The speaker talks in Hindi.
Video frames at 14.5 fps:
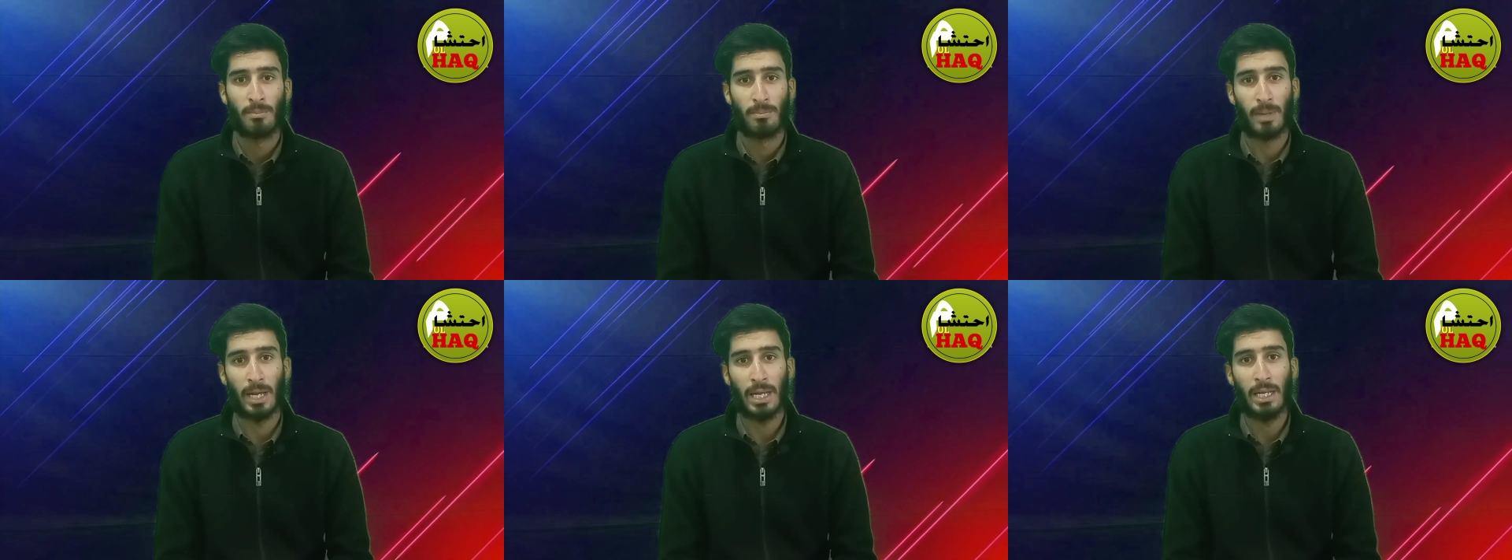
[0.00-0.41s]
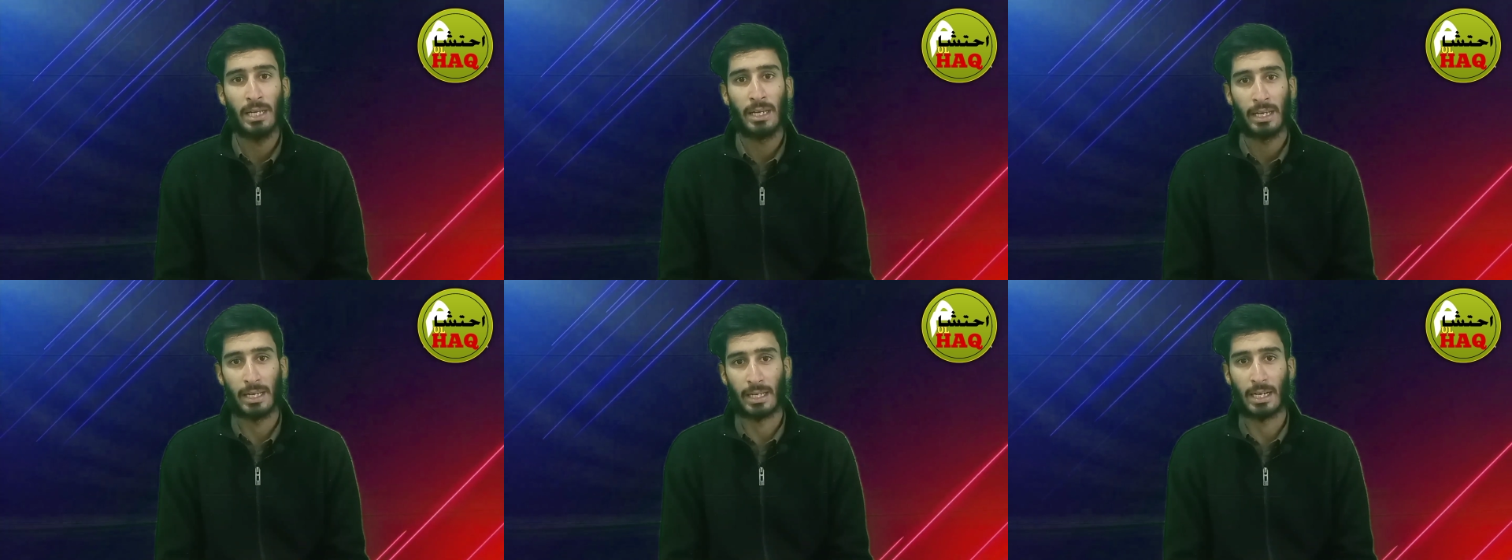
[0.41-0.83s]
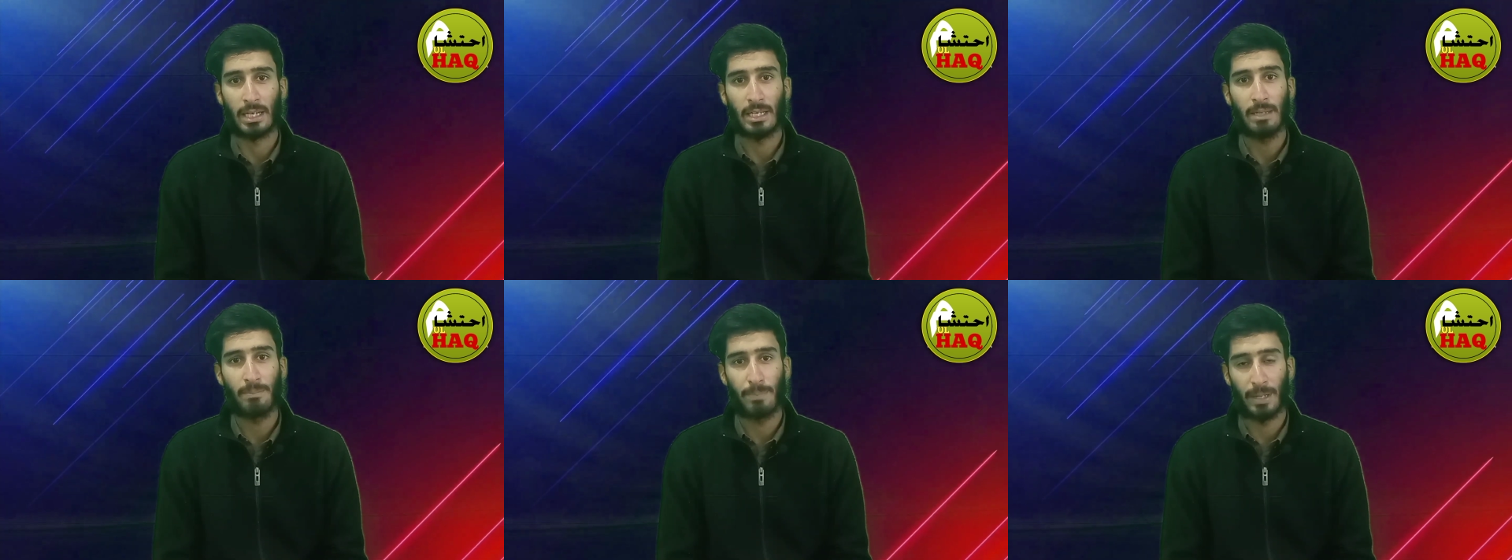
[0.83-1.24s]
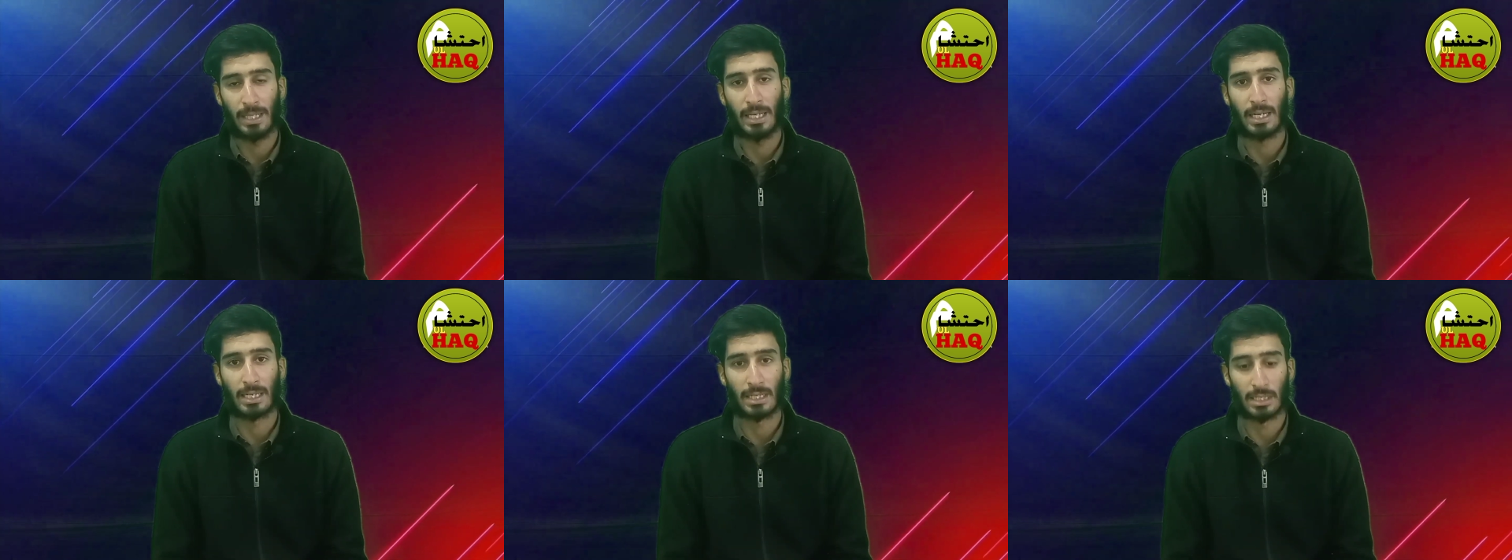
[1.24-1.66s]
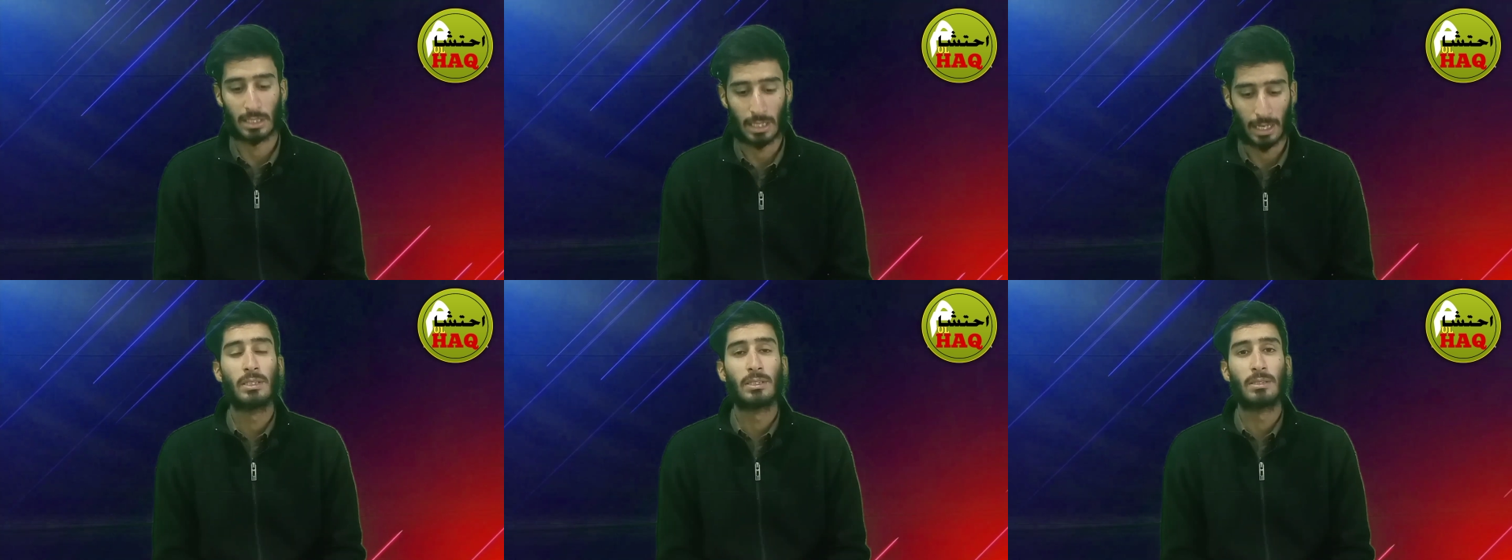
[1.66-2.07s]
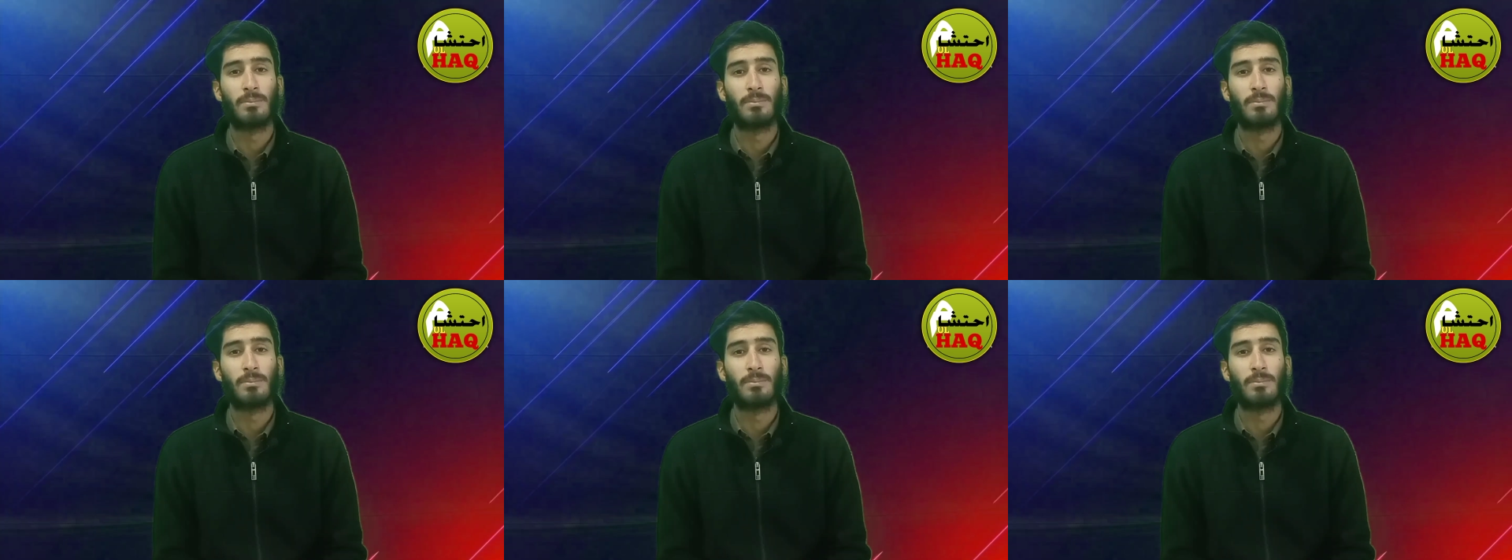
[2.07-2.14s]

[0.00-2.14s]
में हैरानी पैदा कर दी है